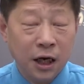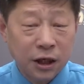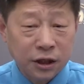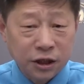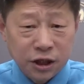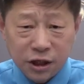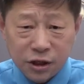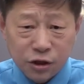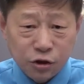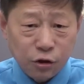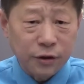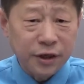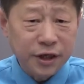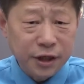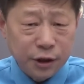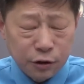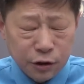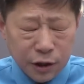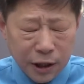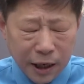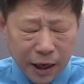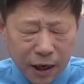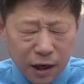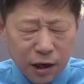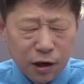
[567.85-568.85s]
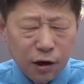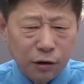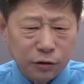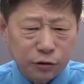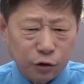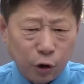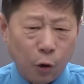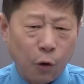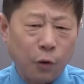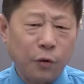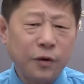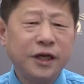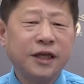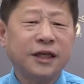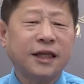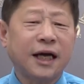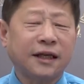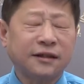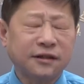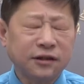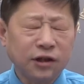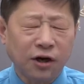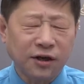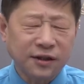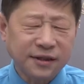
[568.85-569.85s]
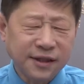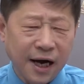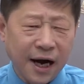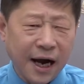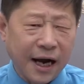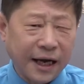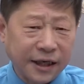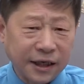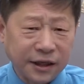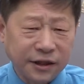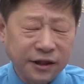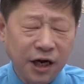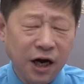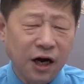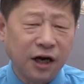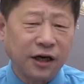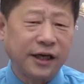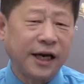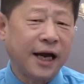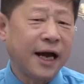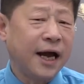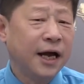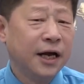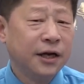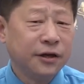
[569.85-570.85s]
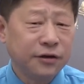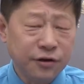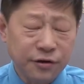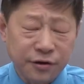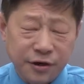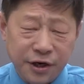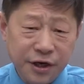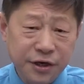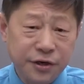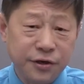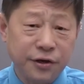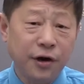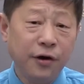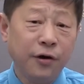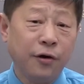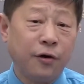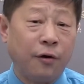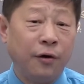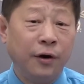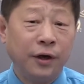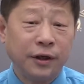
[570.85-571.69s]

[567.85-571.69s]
之所以能够同意他到上海的第二天就可以游泳，